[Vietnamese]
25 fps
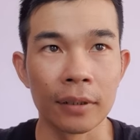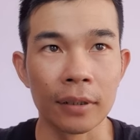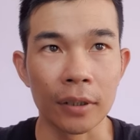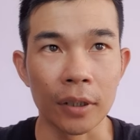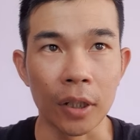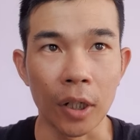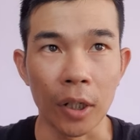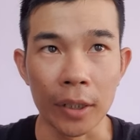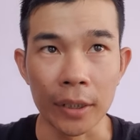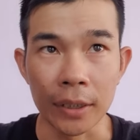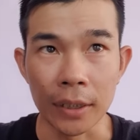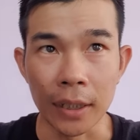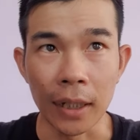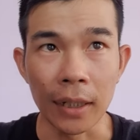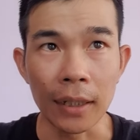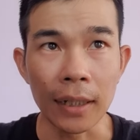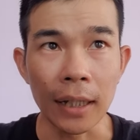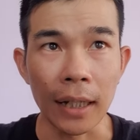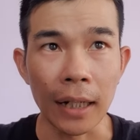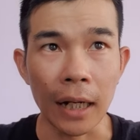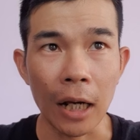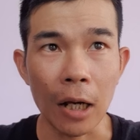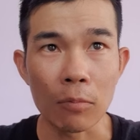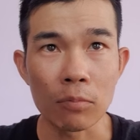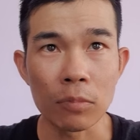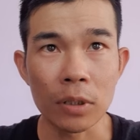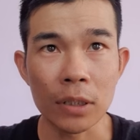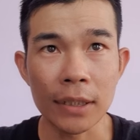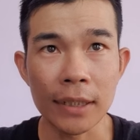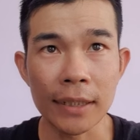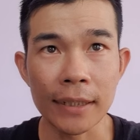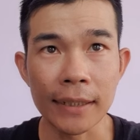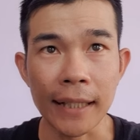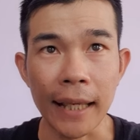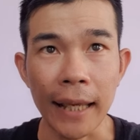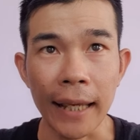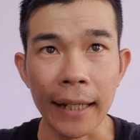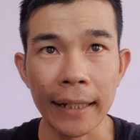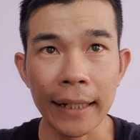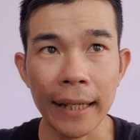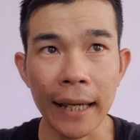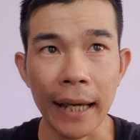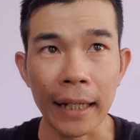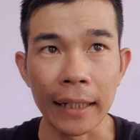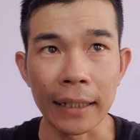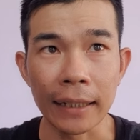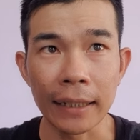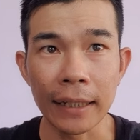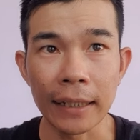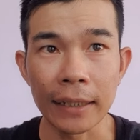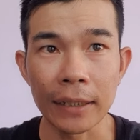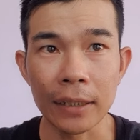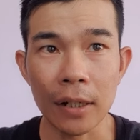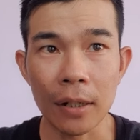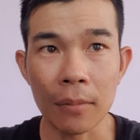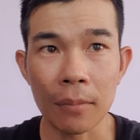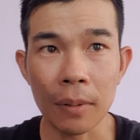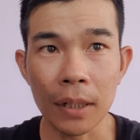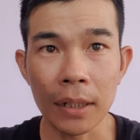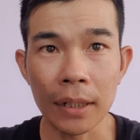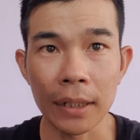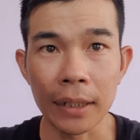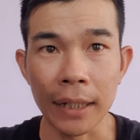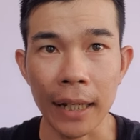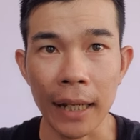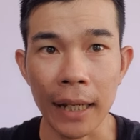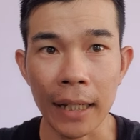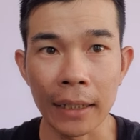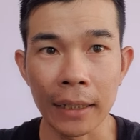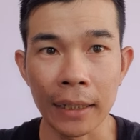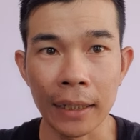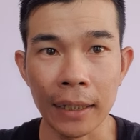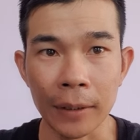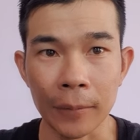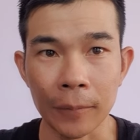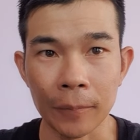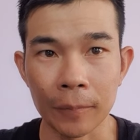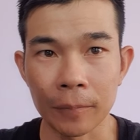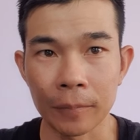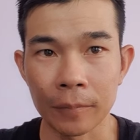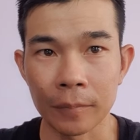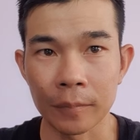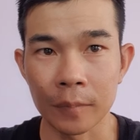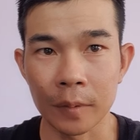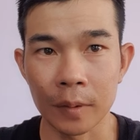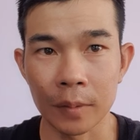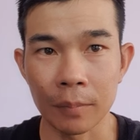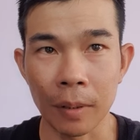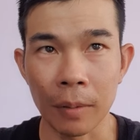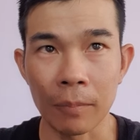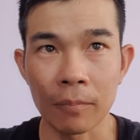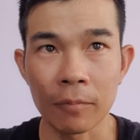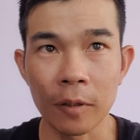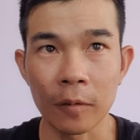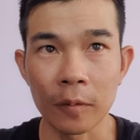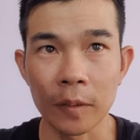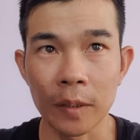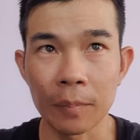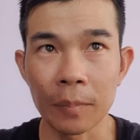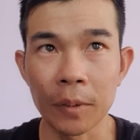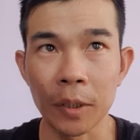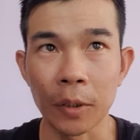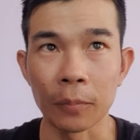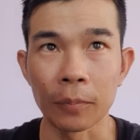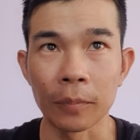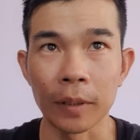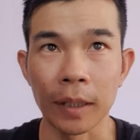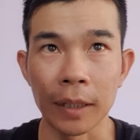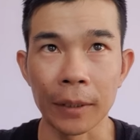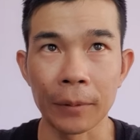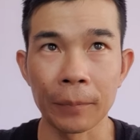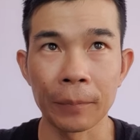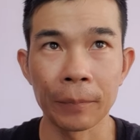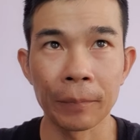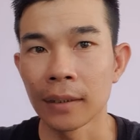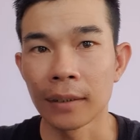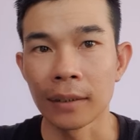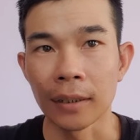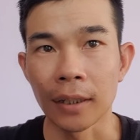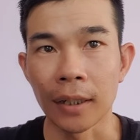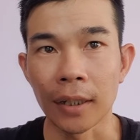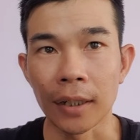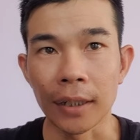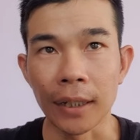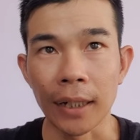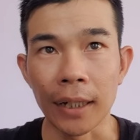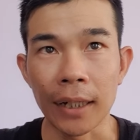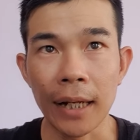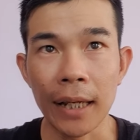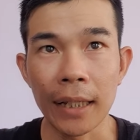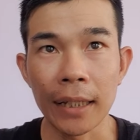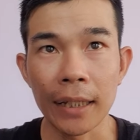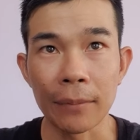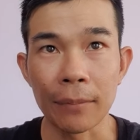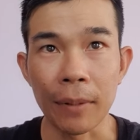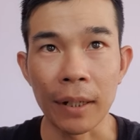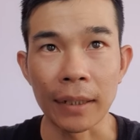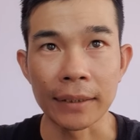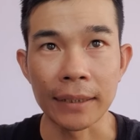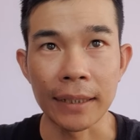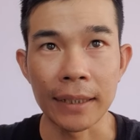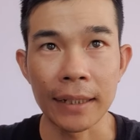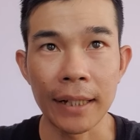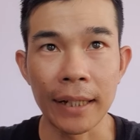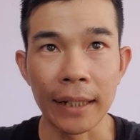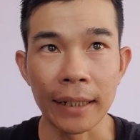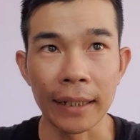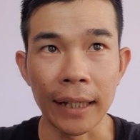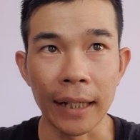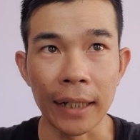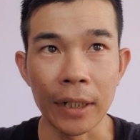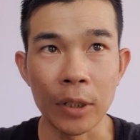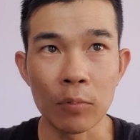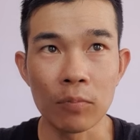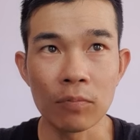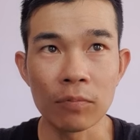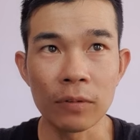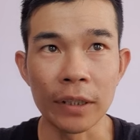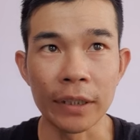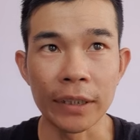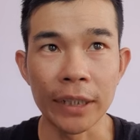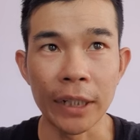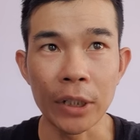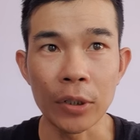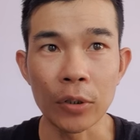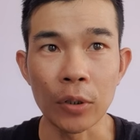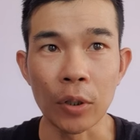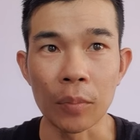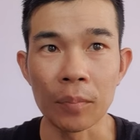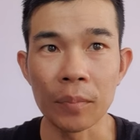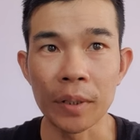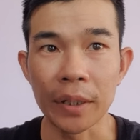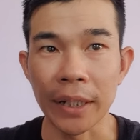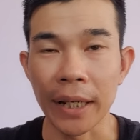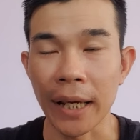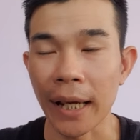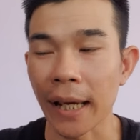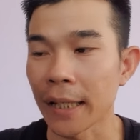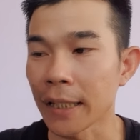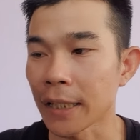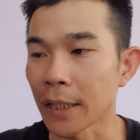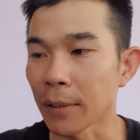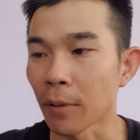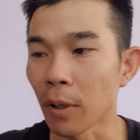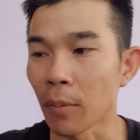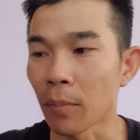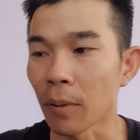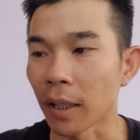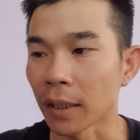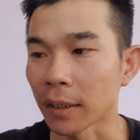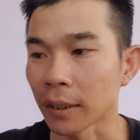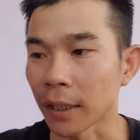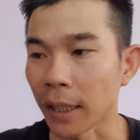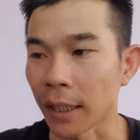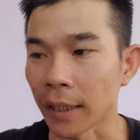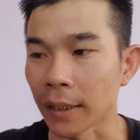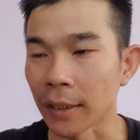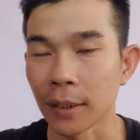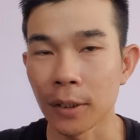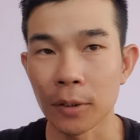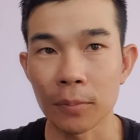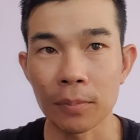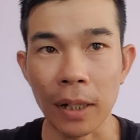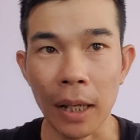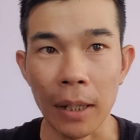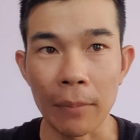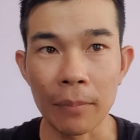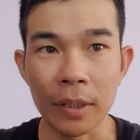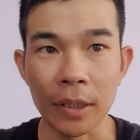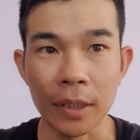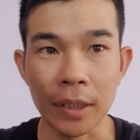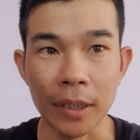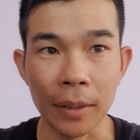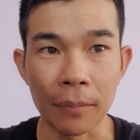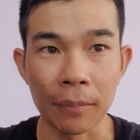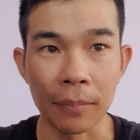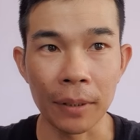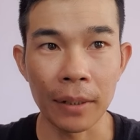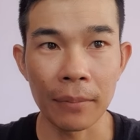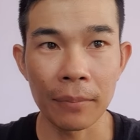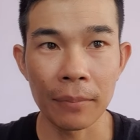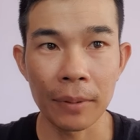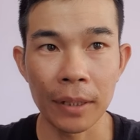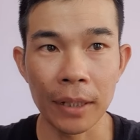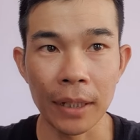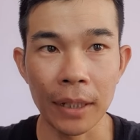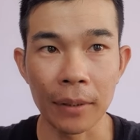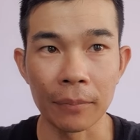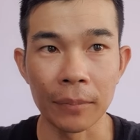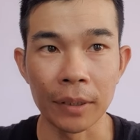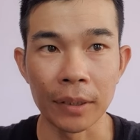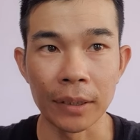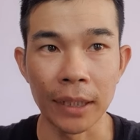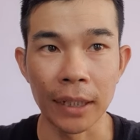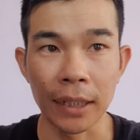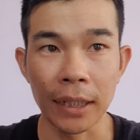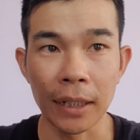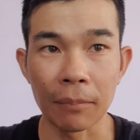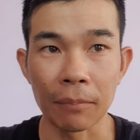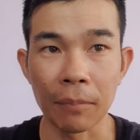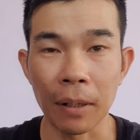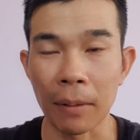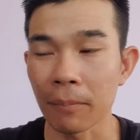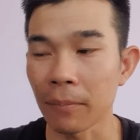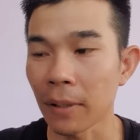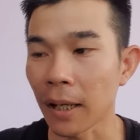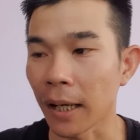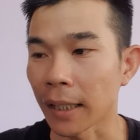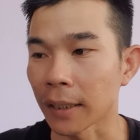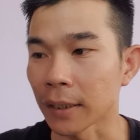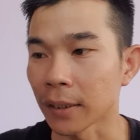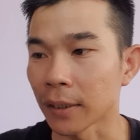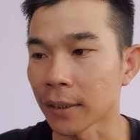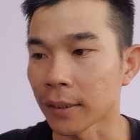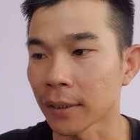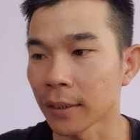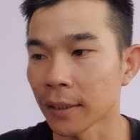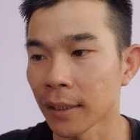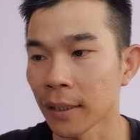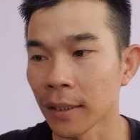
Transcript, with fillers: rồi nhớ là không có chia sẻ cái ảnh này cho bất kỳ ai nha bấm vào tiếp tục này rồi ở đây thì bạn sẽ điền lại đúng vị trí của 12 chữ bảo mật này lúc nãy mình chụp á bây giờ mình chỉ cần bấm lại thôi